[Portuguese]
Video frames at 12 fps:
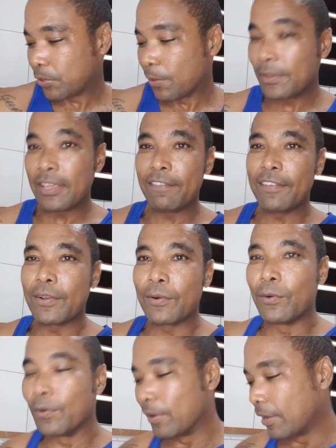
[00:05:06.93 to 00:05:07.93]
como que
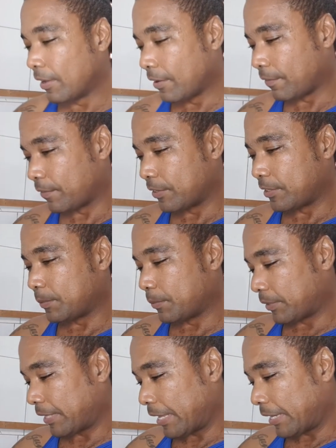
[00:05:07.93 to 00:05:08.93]
ficou. Vou
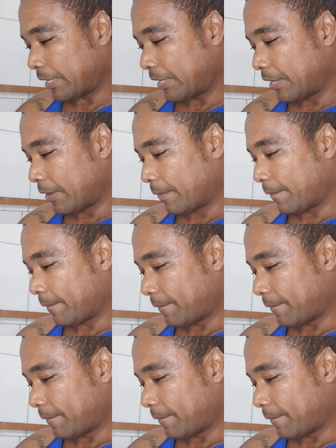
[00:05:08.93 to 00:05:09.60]
desmontar ela aqui, ó.